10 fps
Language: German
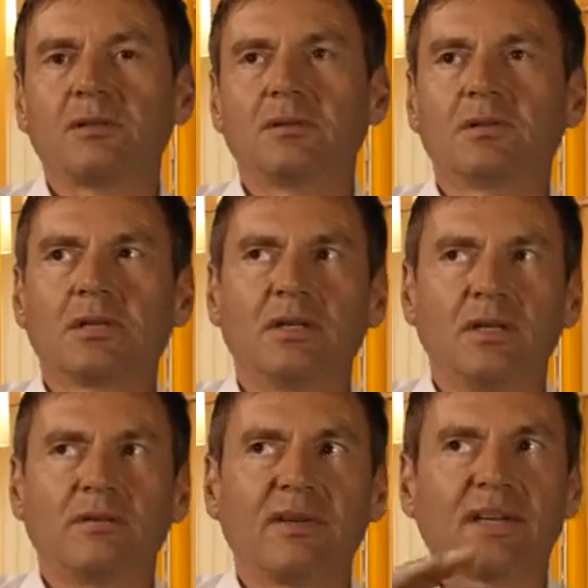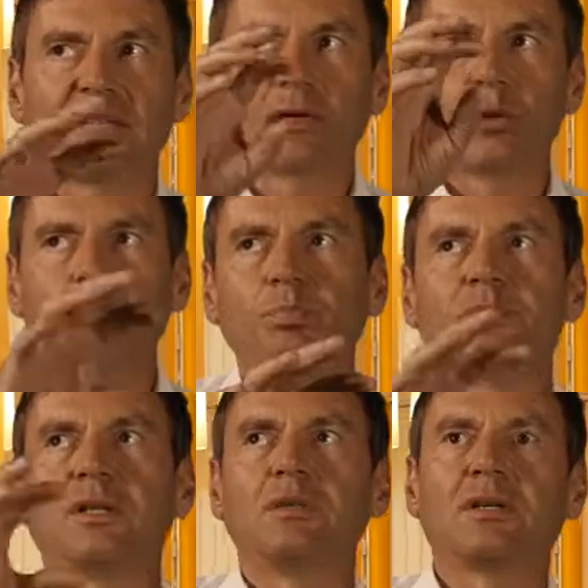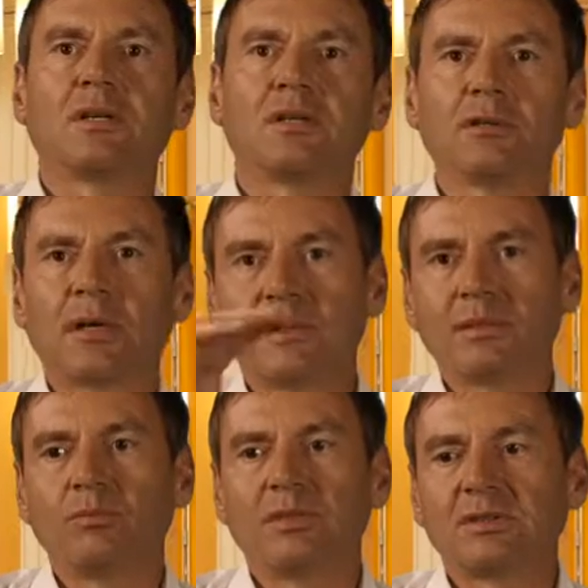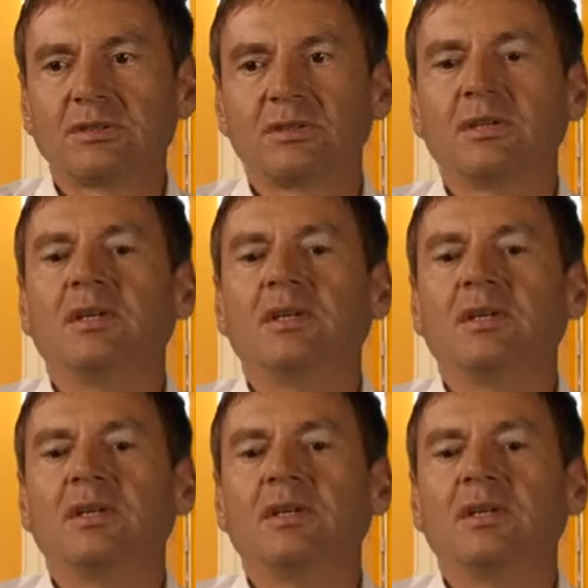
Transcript: Oder vielleicht auch Gruppen, die miteinander arbeiten müssen